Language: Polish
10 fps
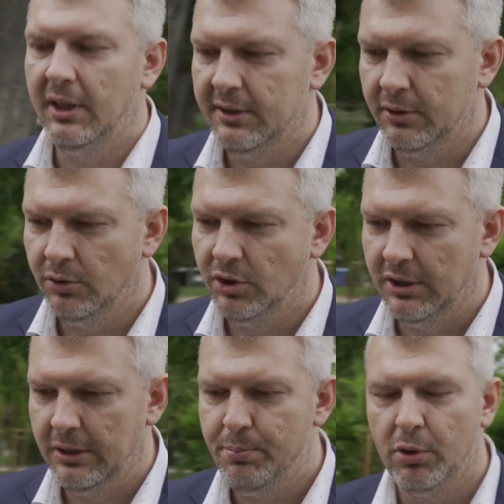Dlatego,
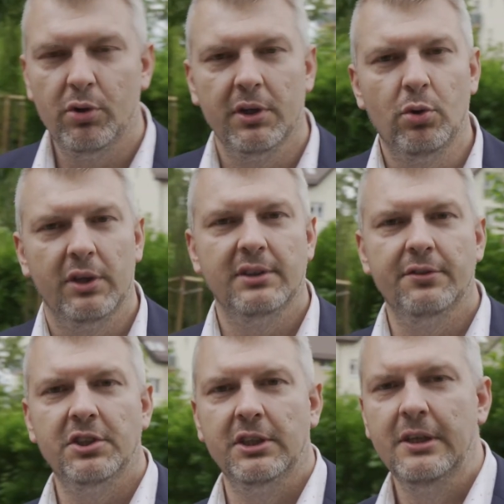że prokuratura
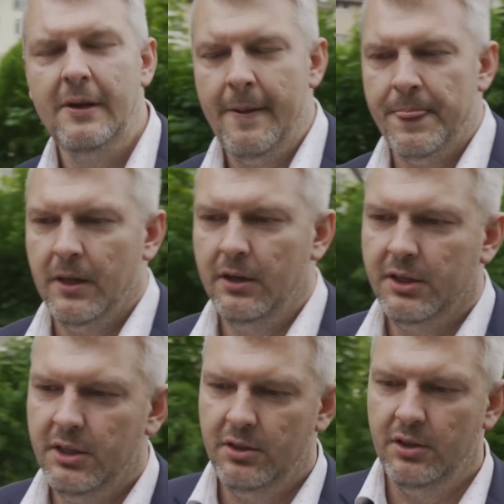zawsze, e,
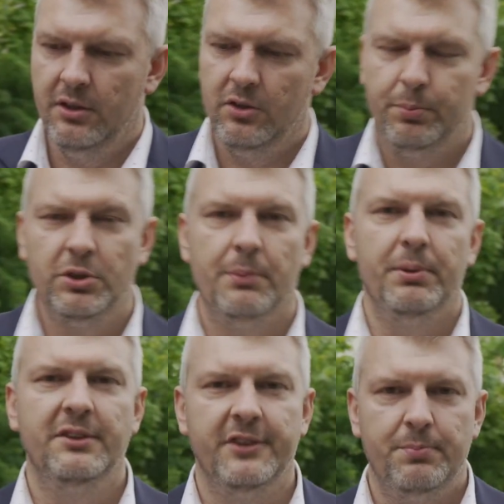kiedy dopuszcza
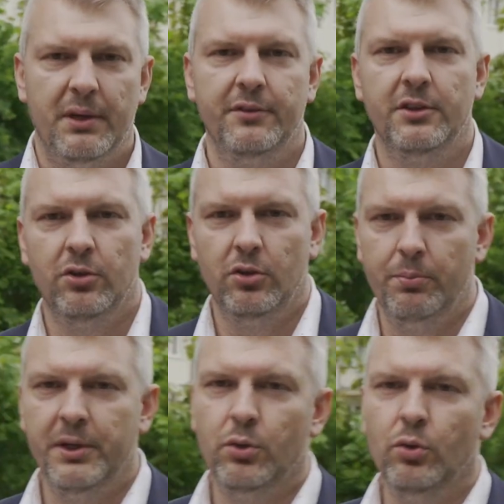Państwa sprawę do
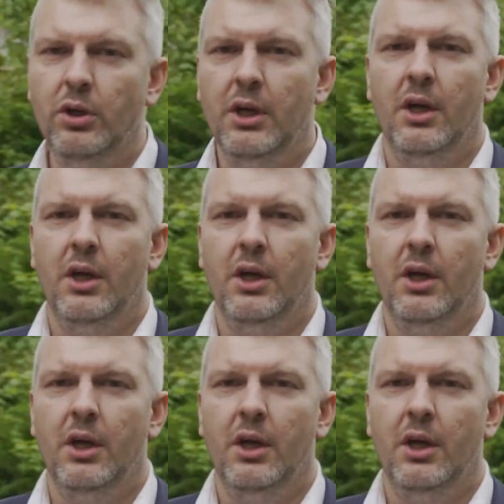obiegu,